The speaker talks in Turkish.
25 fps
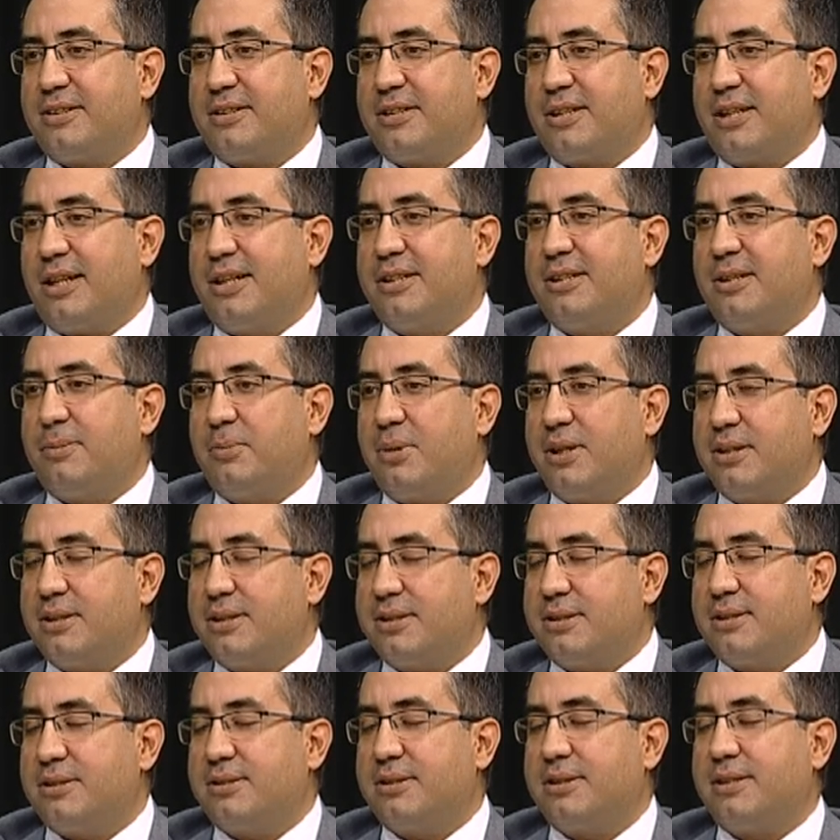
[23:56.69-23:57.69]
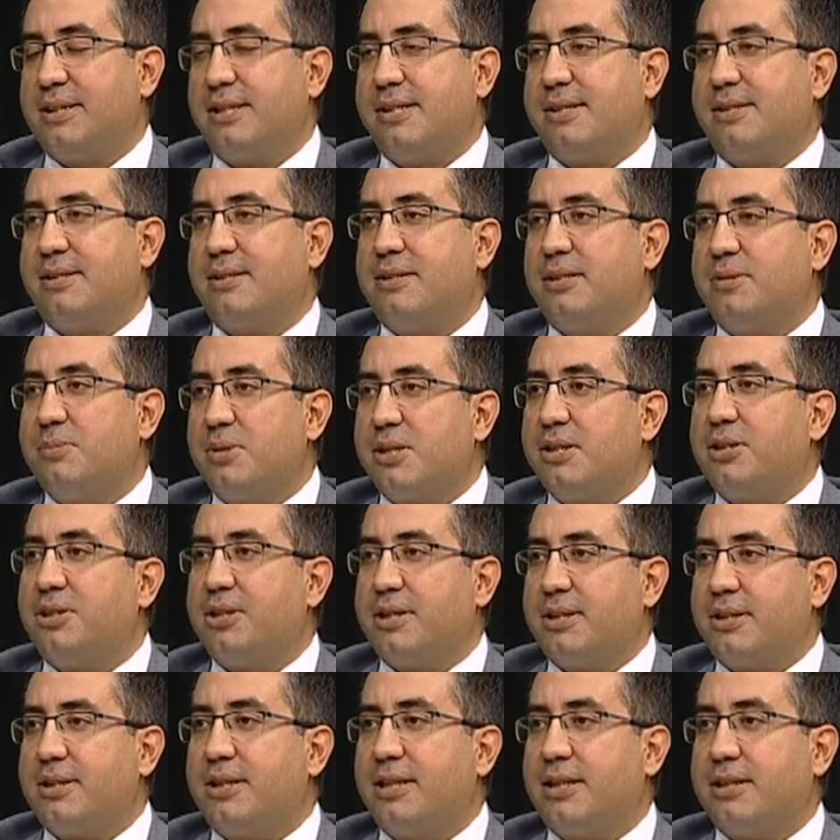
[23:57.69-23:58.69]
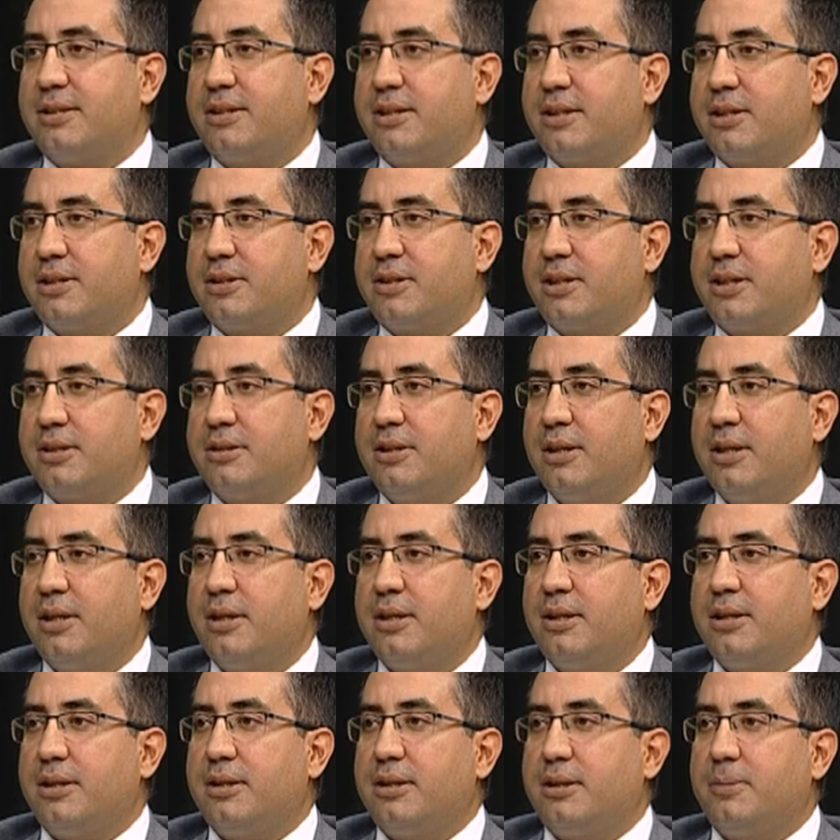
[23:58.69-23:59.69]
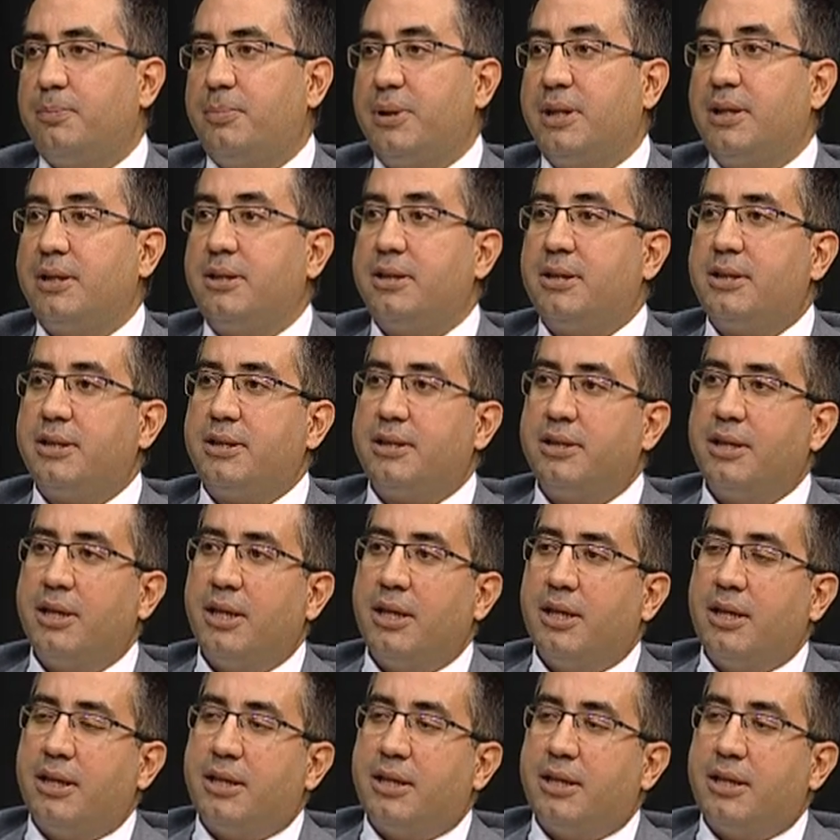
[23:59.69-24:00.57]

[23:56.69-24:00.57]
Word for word: kahramanların izlediğimiz içeriklerde yer alan e, belirli